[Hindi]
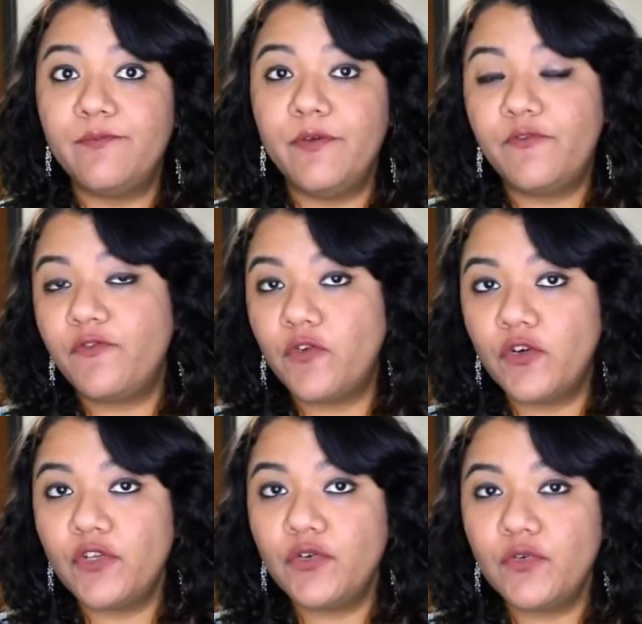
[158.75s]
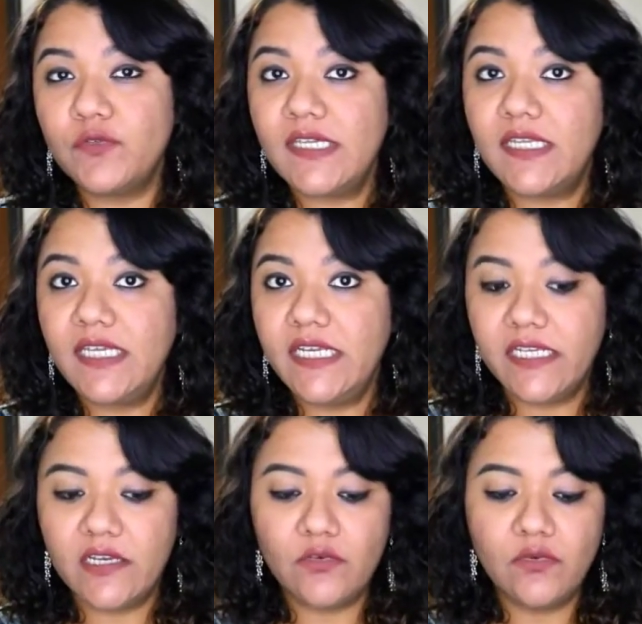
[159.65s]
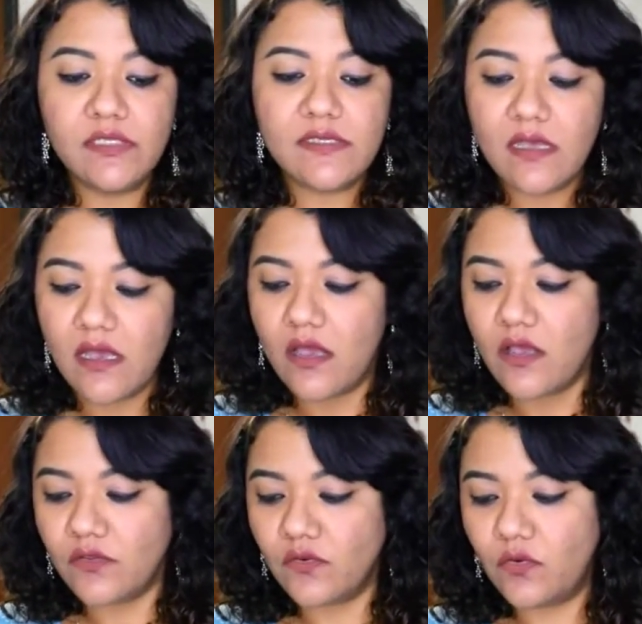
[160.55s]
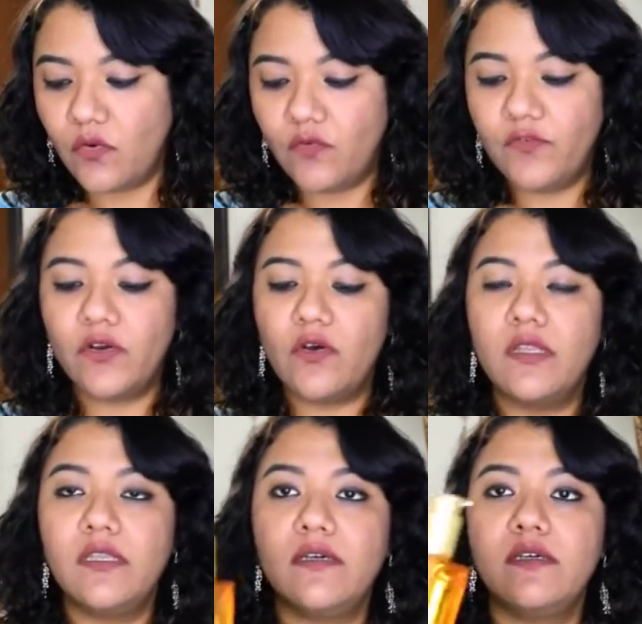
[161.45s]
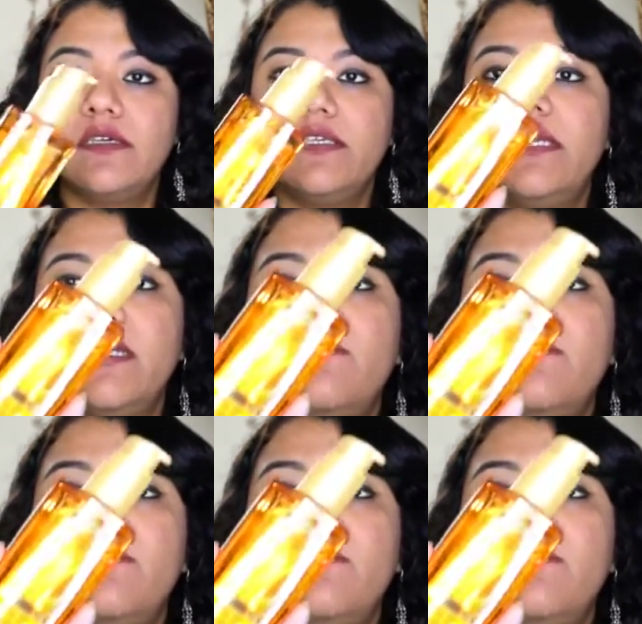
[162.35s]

बिफोर यू यूज़ एनी हीटिंग टूल्स तो ओवरऑल ये